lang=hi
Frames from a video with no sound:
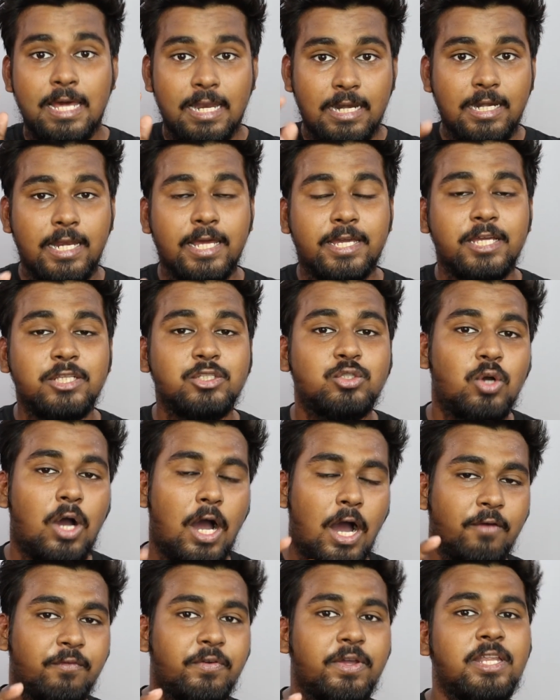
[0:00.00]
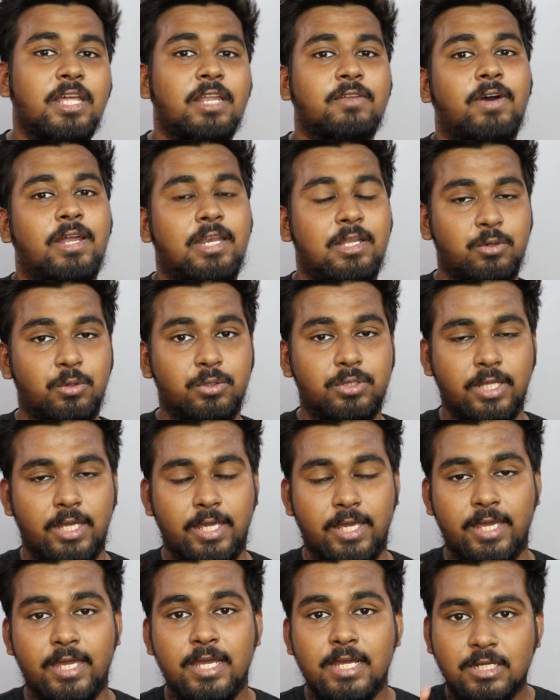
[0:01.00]
लेकिन जो हाफ इन ईयर वाले होते
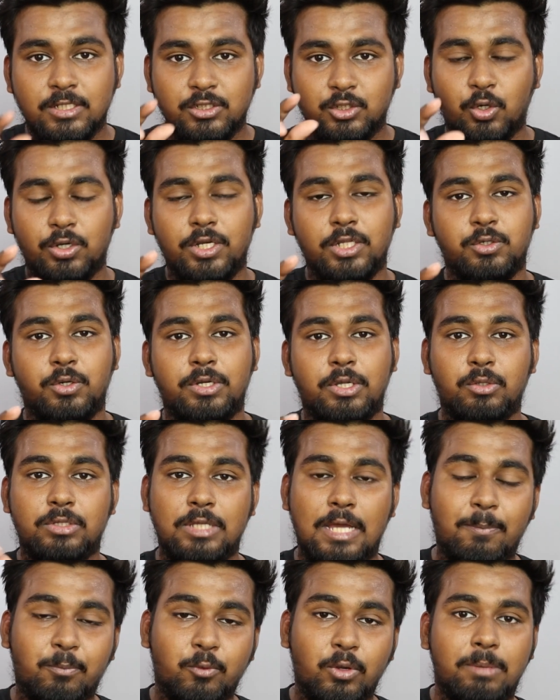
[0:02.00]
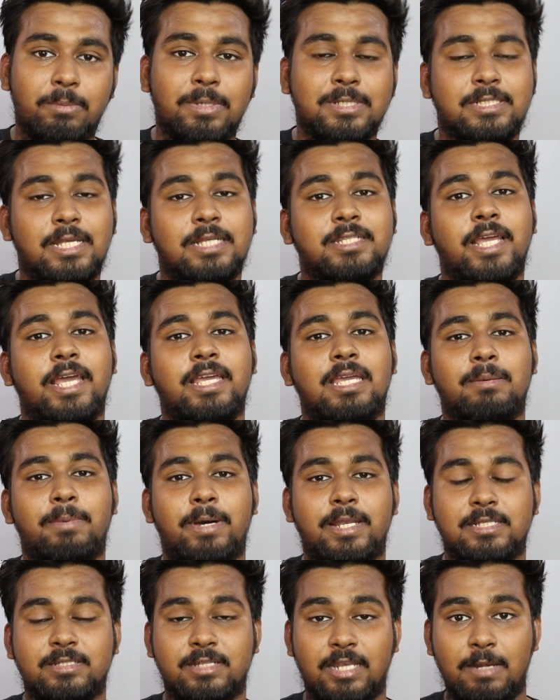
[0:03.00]
हैं छोटे छोटे होते हैं आपको इमेज दिख जाएगी
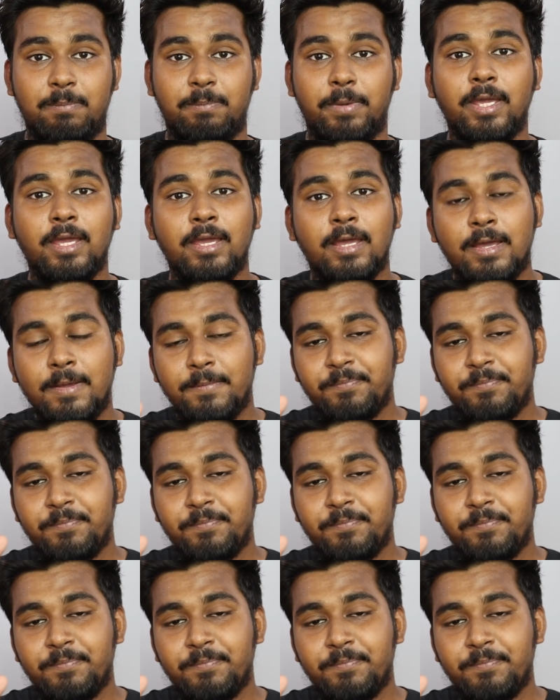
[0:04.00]
हमारी स्क्रीन पे